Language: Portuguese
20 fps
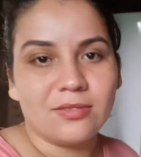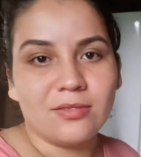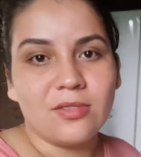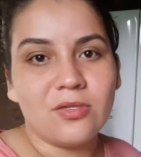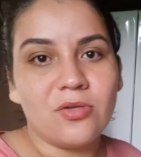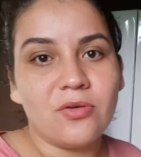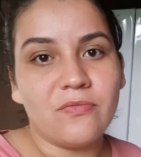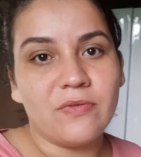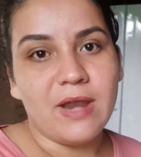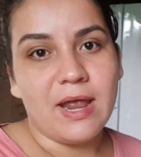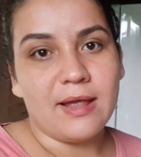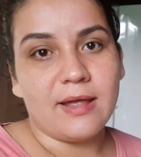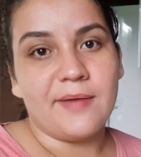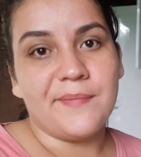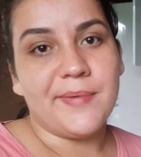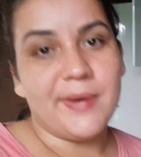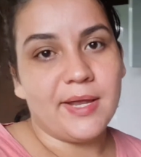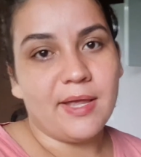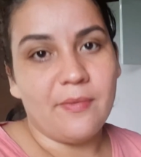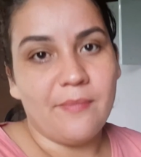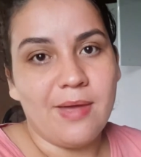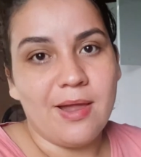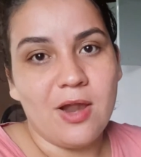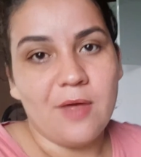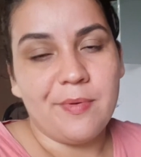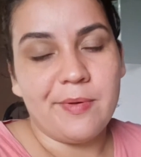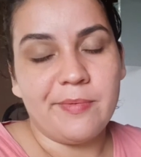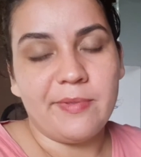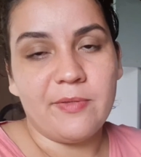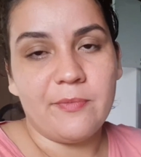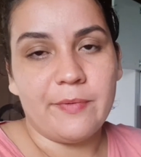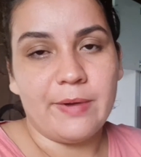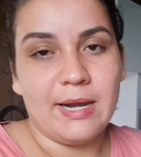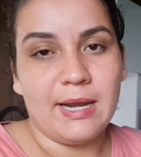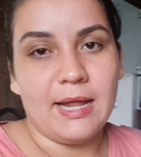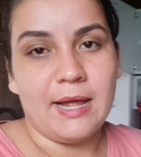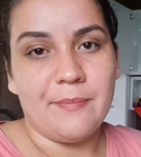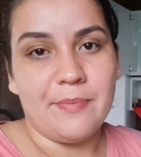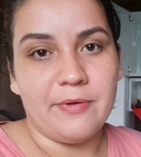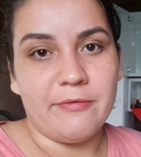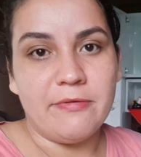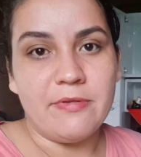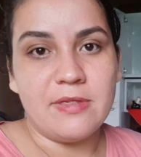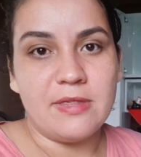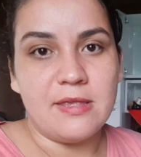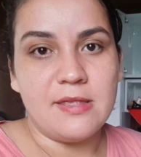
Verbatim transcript: Deixa eu virar a câmera aqui é melhor pra mim explicar pra vocês.